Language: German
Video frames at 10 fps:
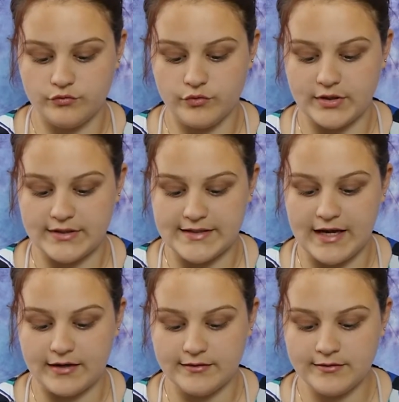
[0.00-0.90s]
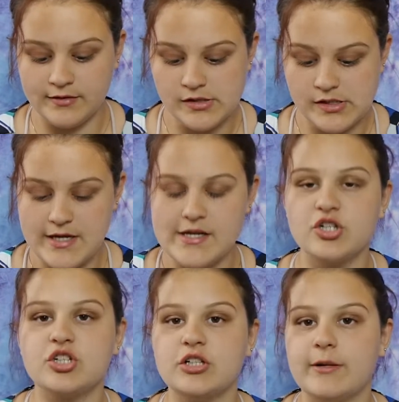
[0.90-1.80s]
würde ich sagen,
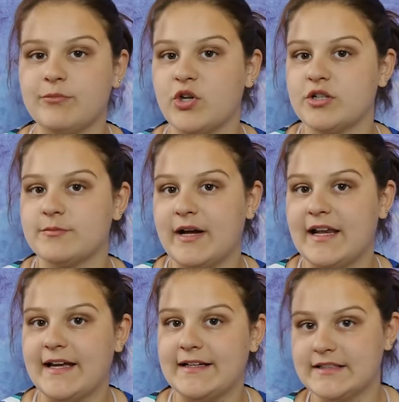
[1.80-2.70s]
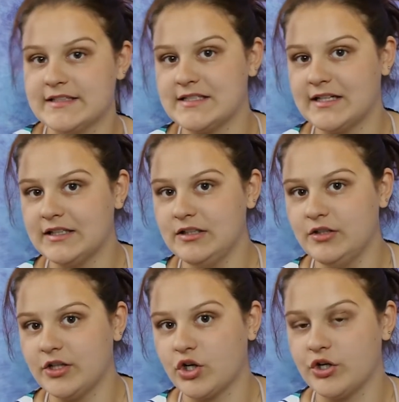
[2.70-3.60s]
schnappt euch mal einen Zettel.
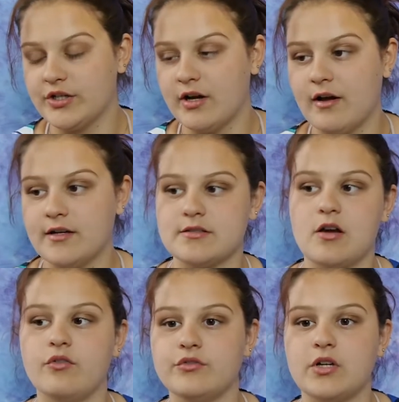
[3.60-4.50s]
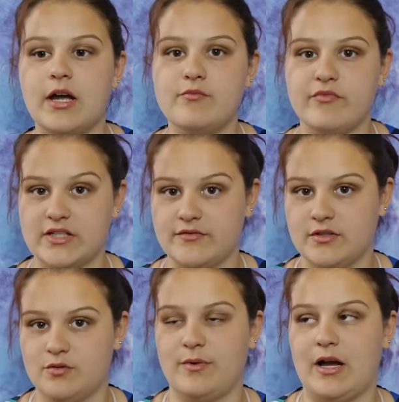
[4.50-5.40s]
Dann könnt ihr alles aufschreiben, was wir
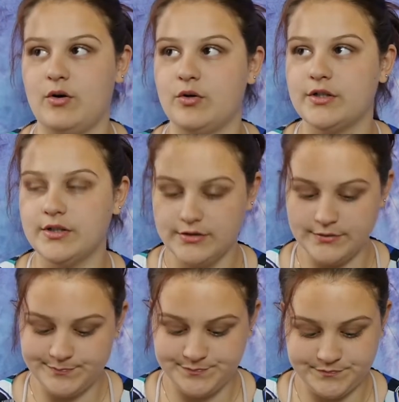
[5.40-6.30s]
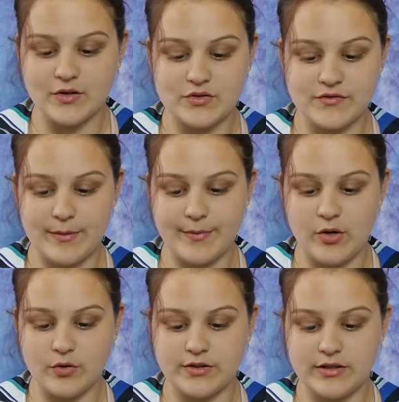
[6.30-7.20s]
so brauchen. Und zwar
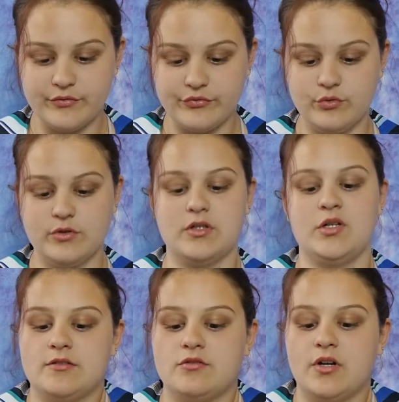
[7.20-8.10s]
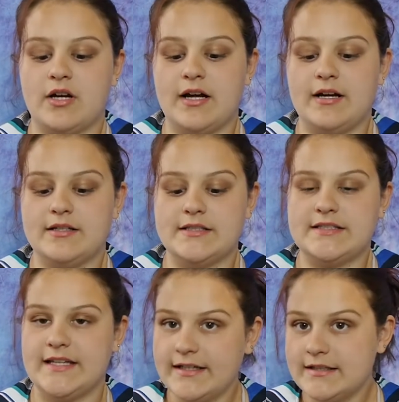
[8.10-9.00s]
braucht ihr für ca.
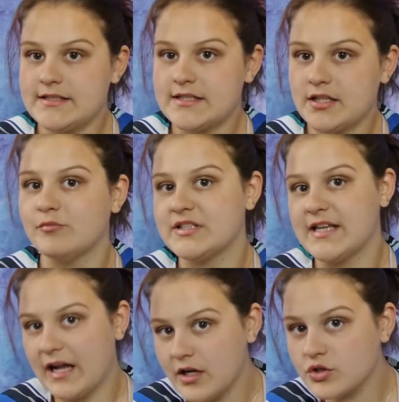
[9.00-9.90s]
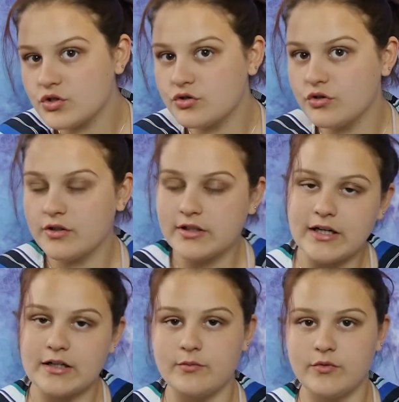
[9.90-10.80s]
6 bis 8 Stück, je
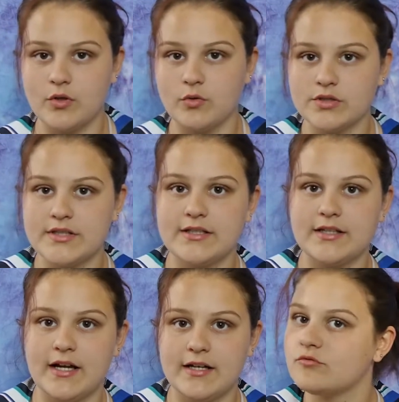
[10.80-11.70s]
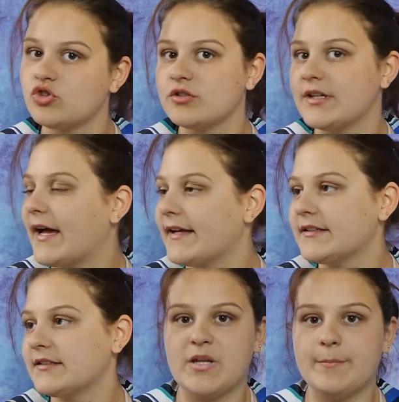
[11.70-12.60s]
nachdem wie groß ihr die halt
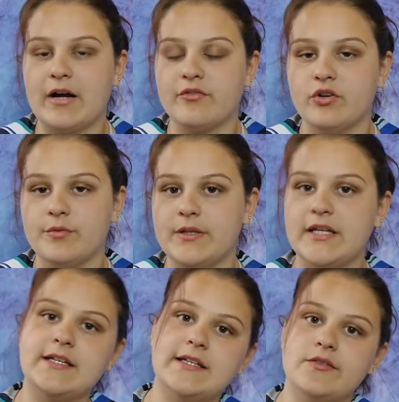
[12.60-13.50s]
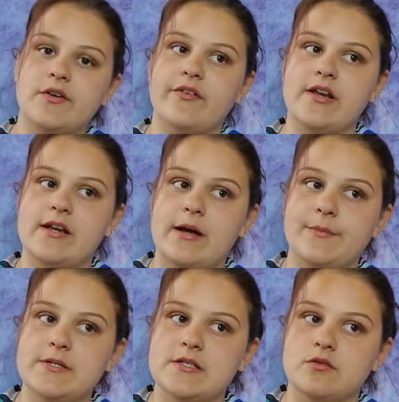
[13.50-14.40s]
schneidet. Die Backform, die ich jetzt verwendet habe,
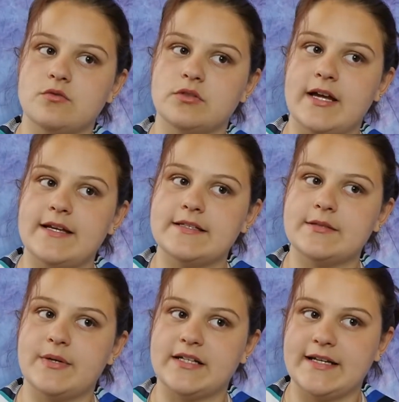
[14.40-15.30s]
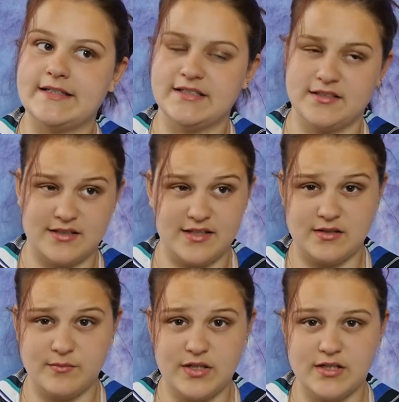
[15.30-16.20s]
ist so 30 x 30
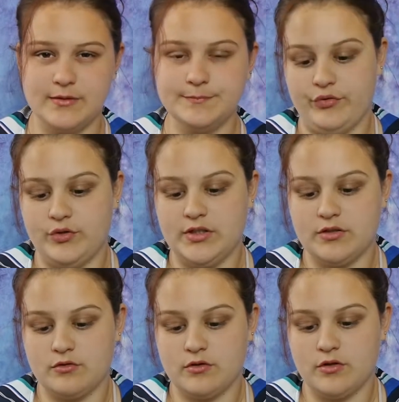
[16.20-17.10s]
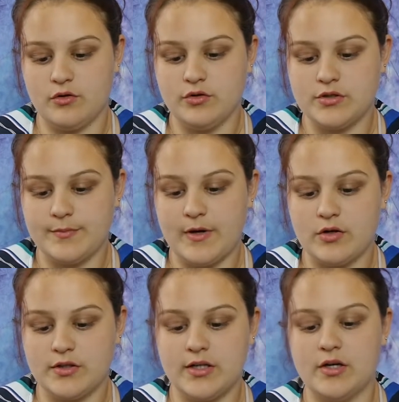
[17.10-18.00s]
cm. Für diese Größe
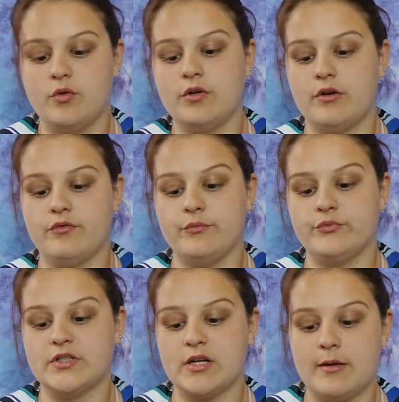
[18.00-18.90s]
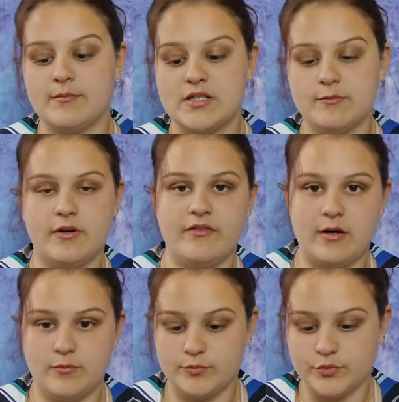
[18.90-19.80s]
braucht ihr 150 Gramm
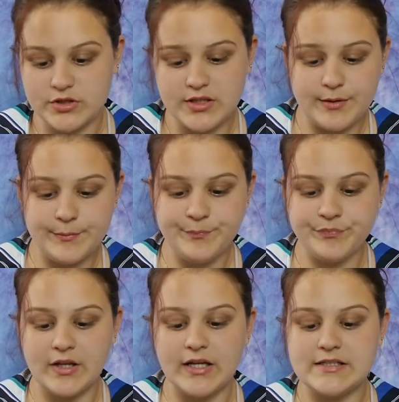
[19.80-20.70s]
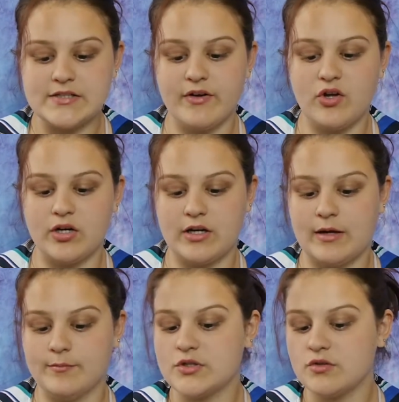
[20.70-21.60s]
zimmerwarme Butter, 200
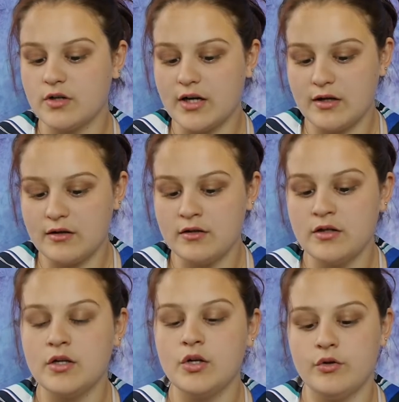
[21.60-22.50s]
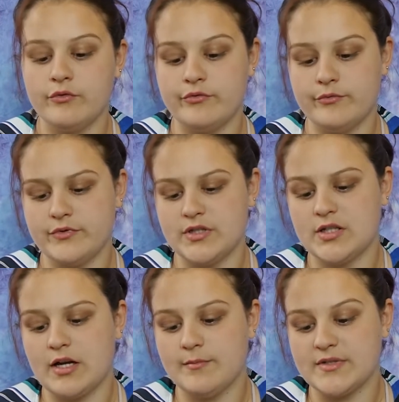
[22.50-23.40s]
Gramm Zucker, 50
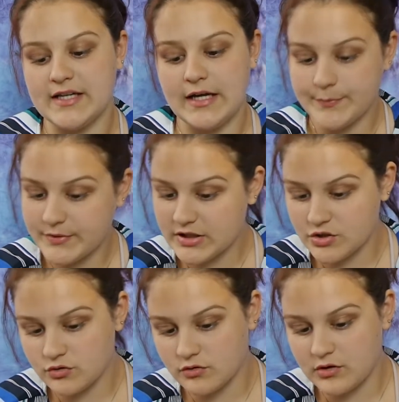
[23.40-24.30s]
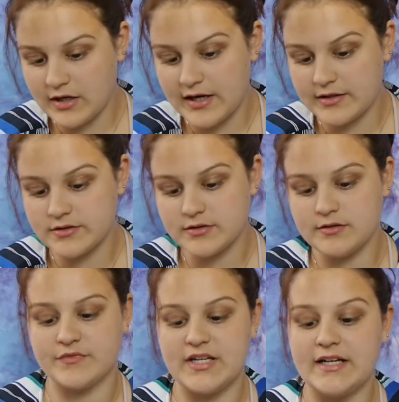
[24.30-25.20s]
Gramm Zartbitterschokolade,
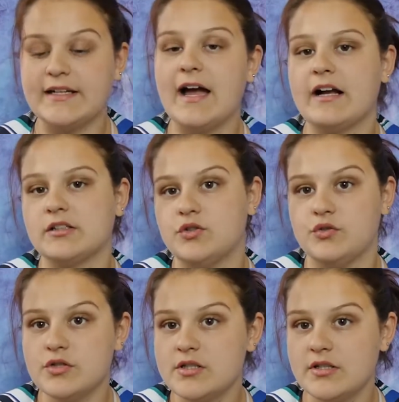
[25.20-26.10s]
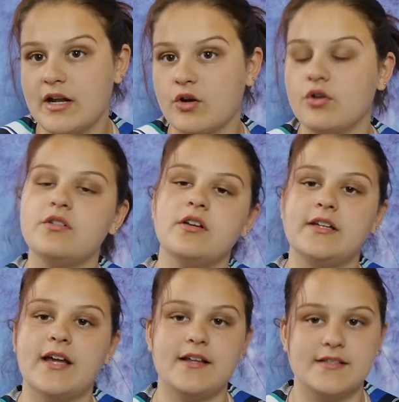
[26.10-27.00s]
dann gehackte Nüsse, da könnt ihr
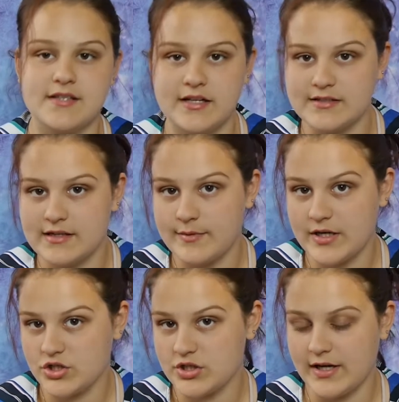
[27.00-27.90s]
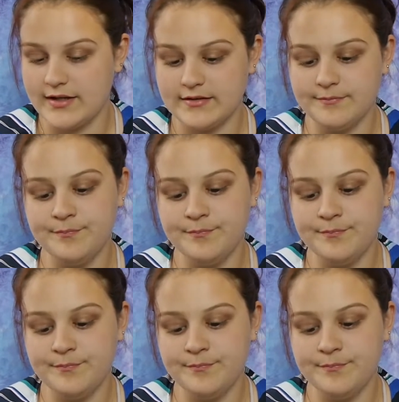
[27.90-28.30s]
die Anzahl selber entscheiden,